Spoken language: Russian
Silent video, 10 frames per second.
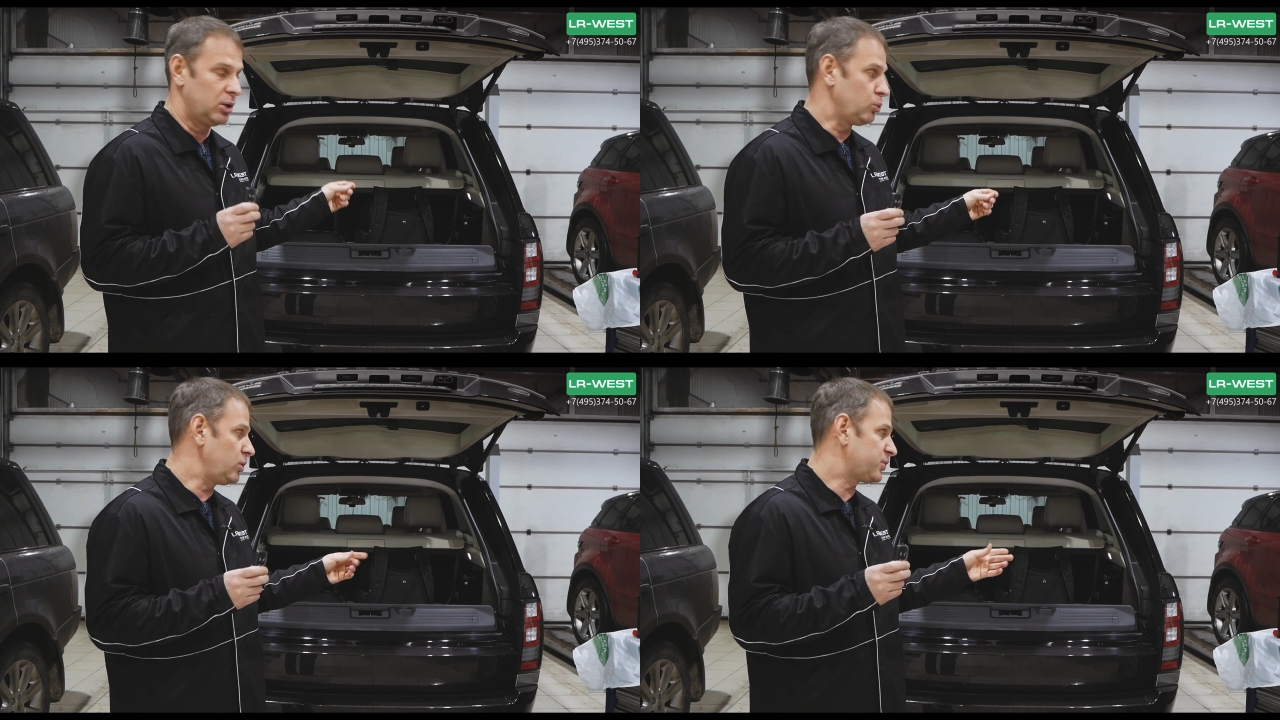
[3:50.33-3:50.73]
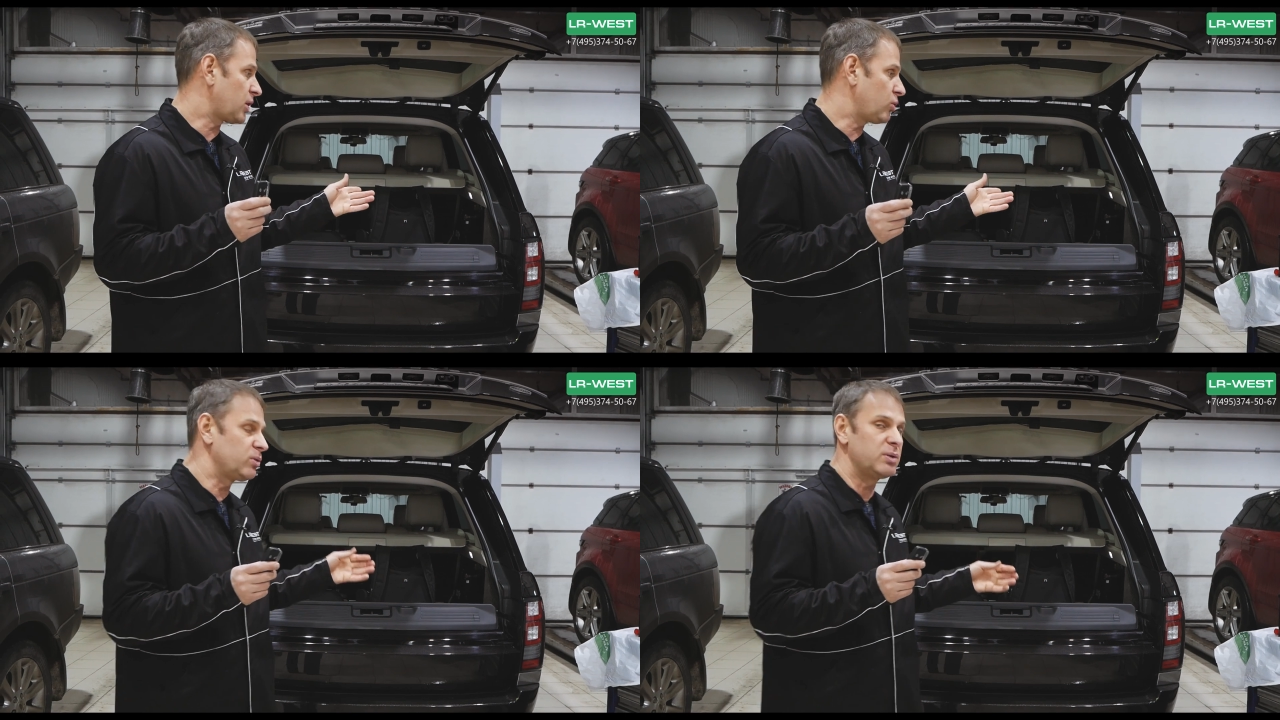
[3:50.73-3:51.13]
Ну и
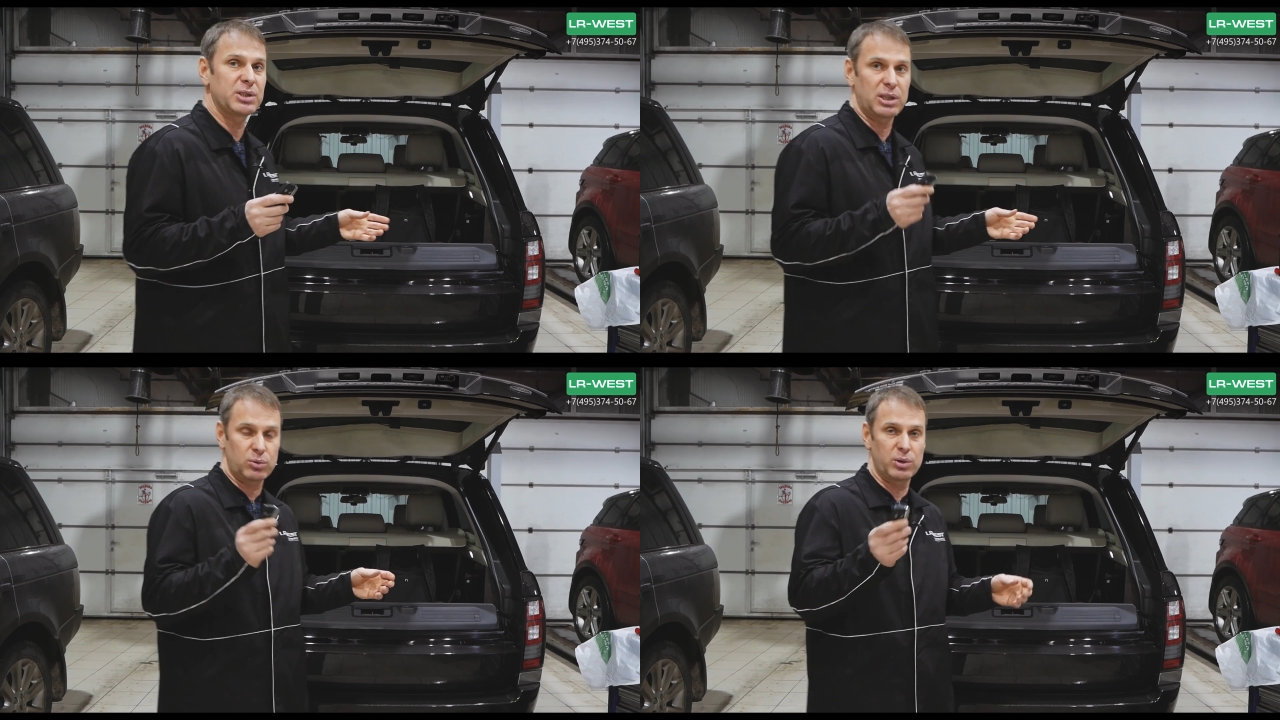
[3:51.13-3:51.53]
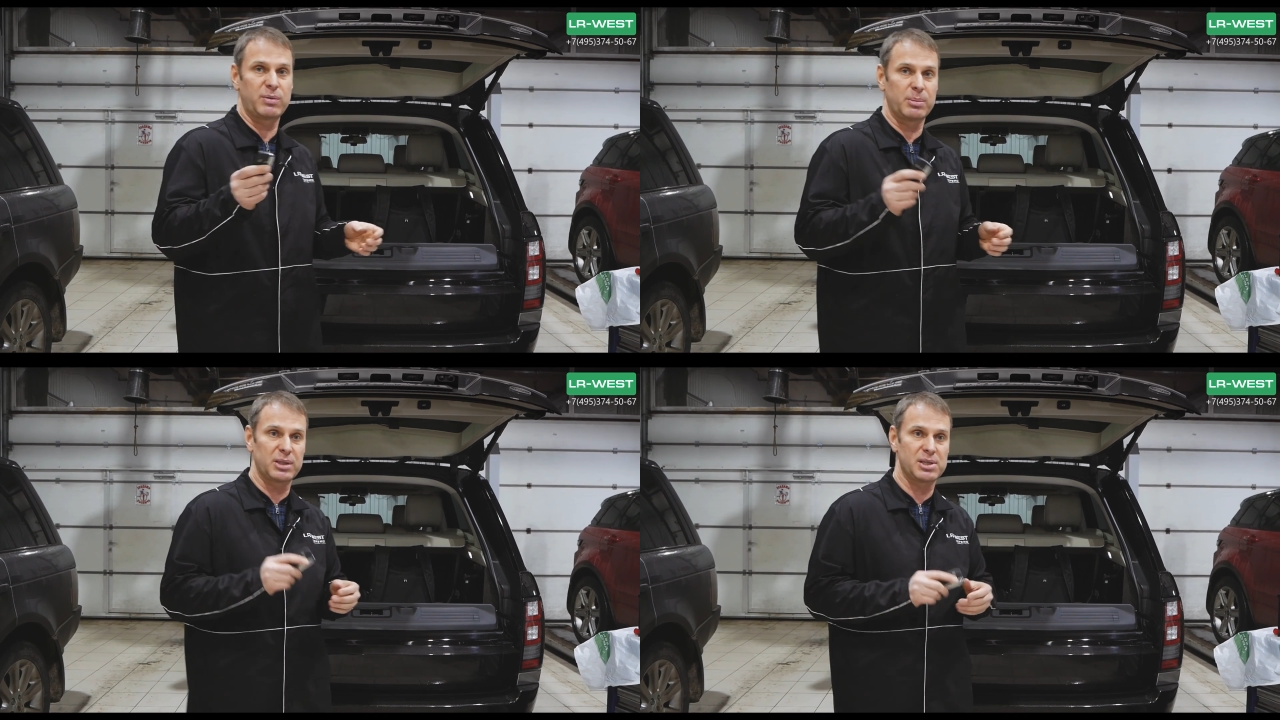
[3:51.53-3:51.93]
второй вывод, который
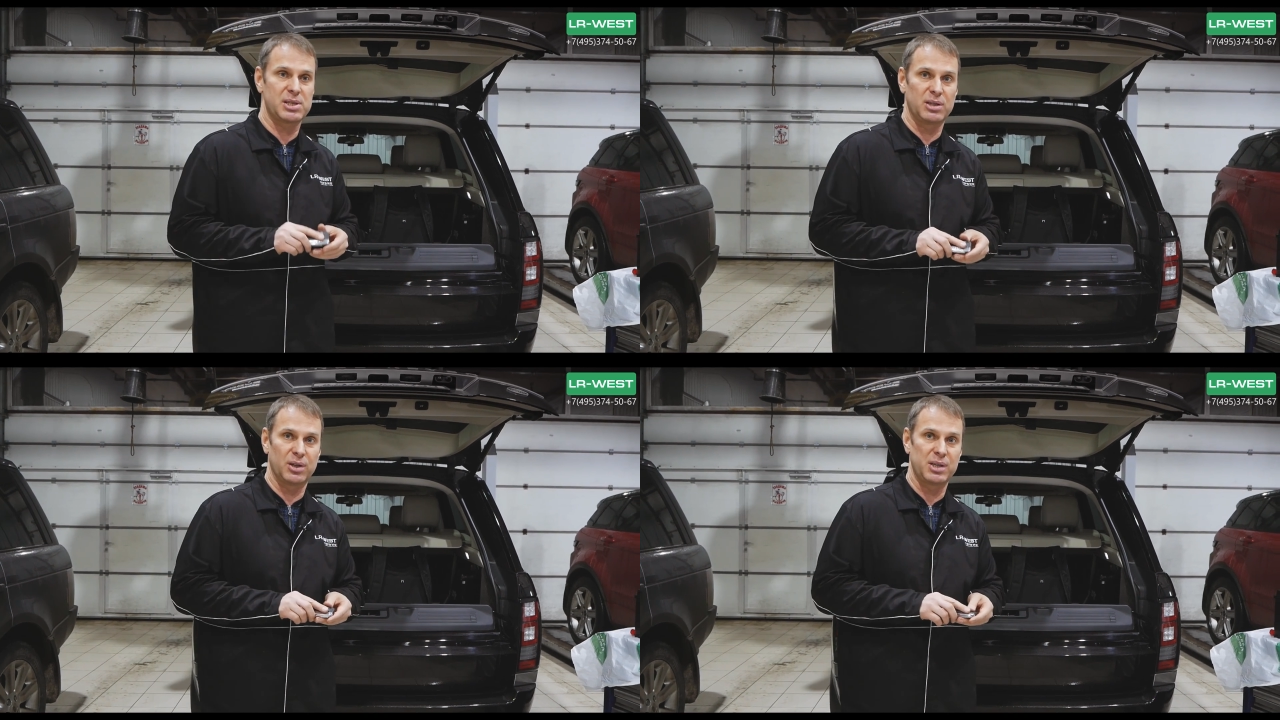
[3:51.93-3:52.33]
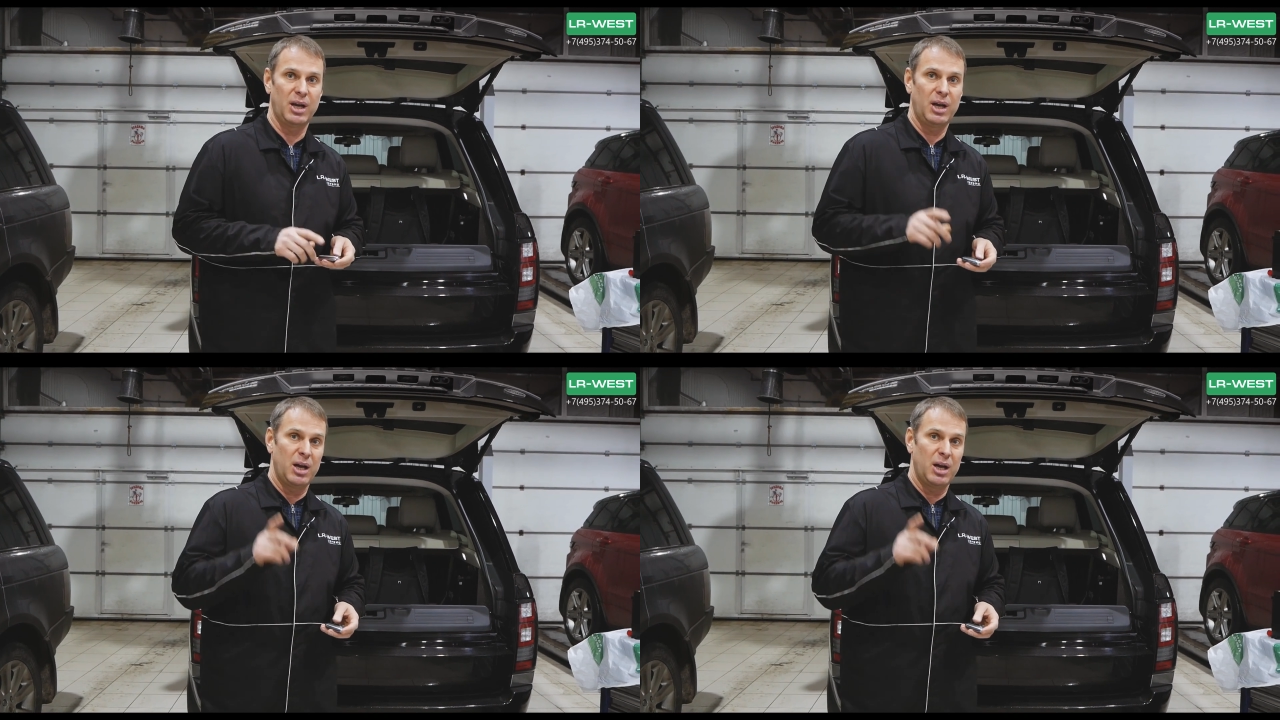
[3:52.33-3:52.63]
вам надо сделать.